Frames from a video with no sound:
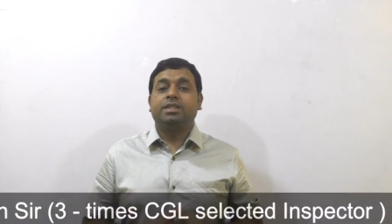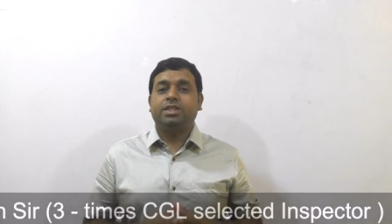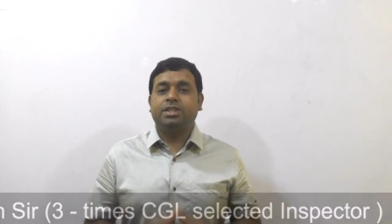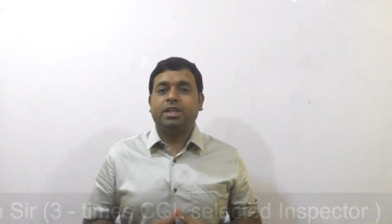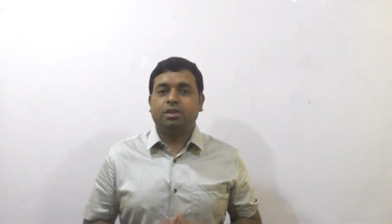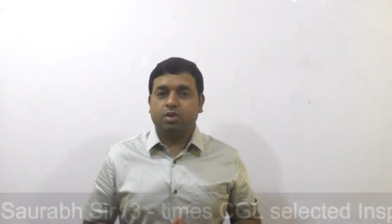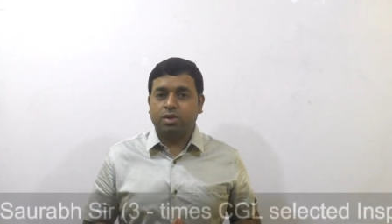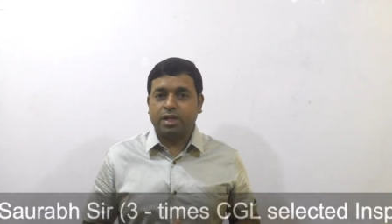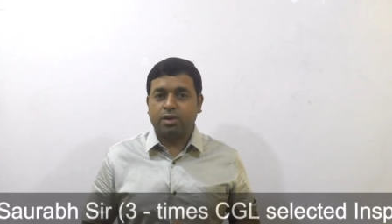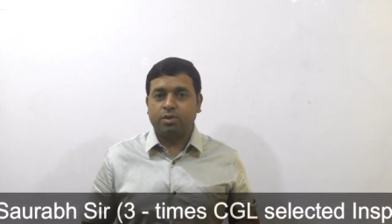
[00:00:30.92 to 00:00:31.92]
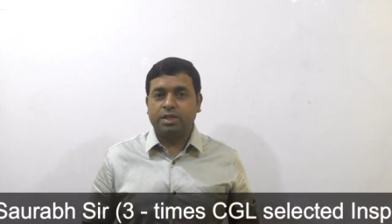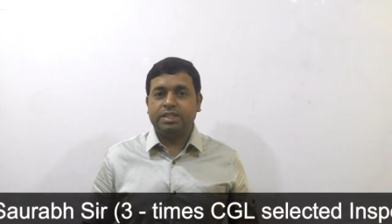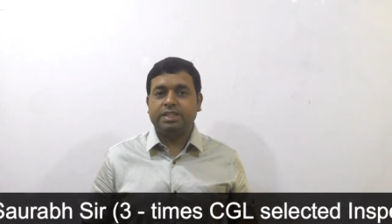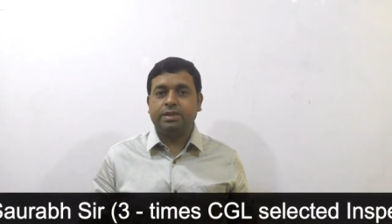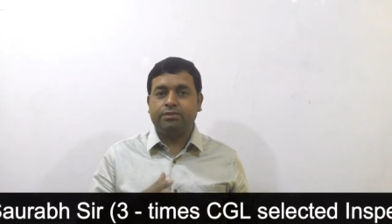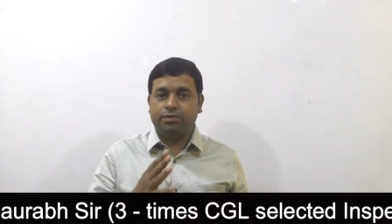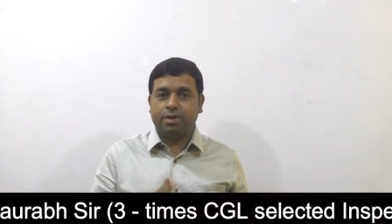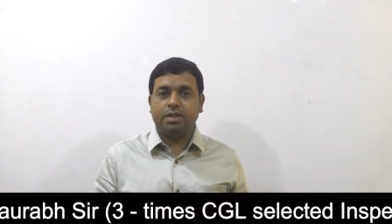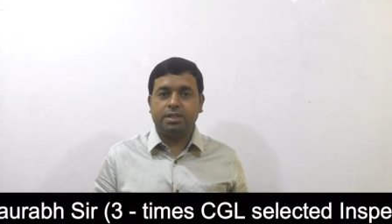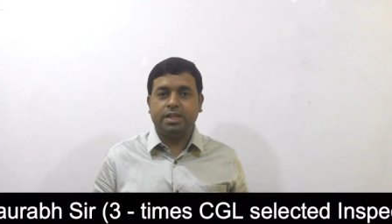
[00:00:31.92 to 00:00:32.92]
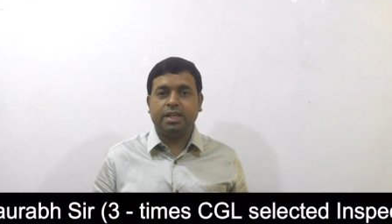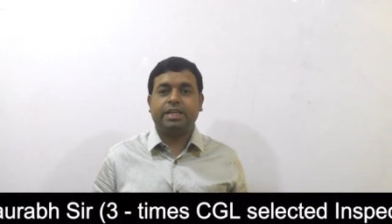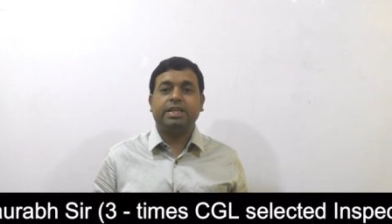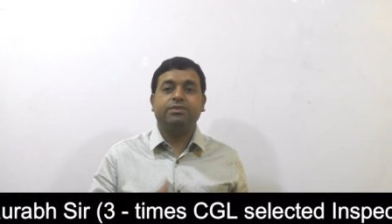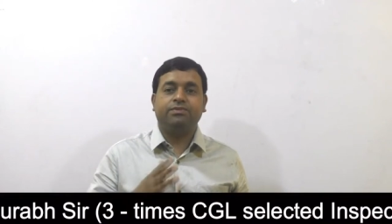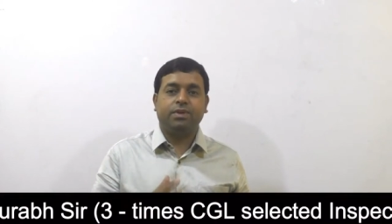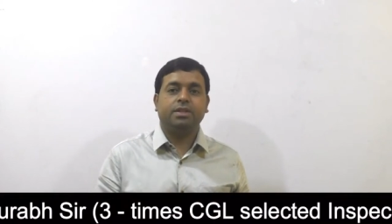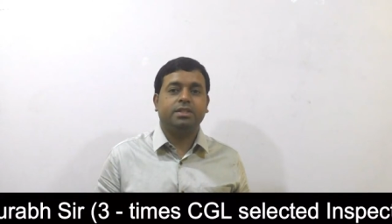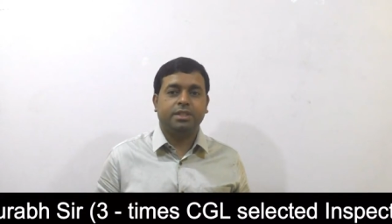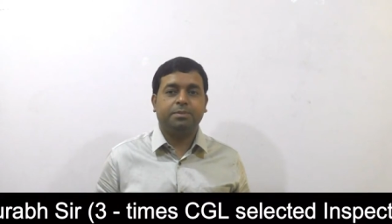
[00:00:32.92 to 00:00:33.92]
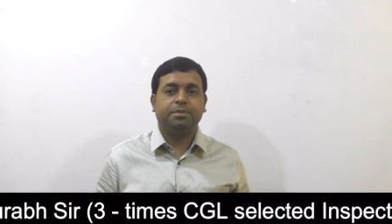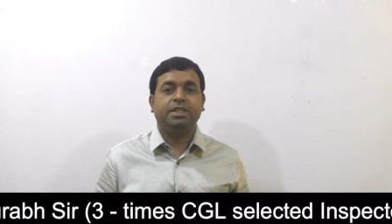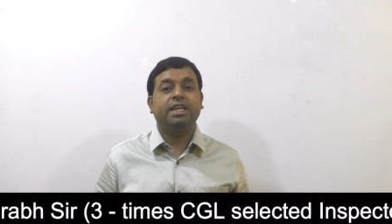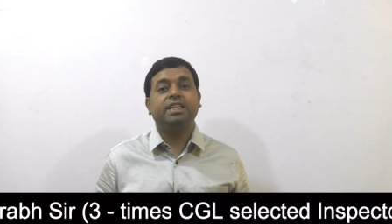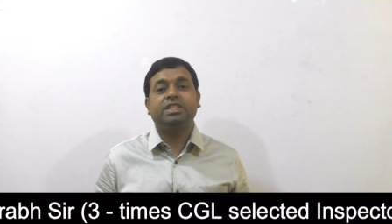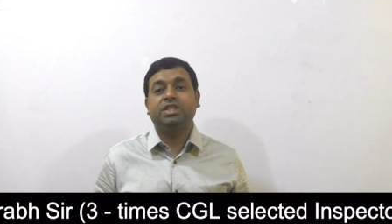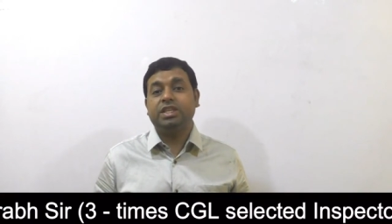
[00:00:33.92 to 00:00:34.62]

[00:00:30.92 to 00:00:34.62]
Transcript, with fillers: सीजीएल 2019 के फर्स्ट डे के फर्स्ट शिफ्ट यानी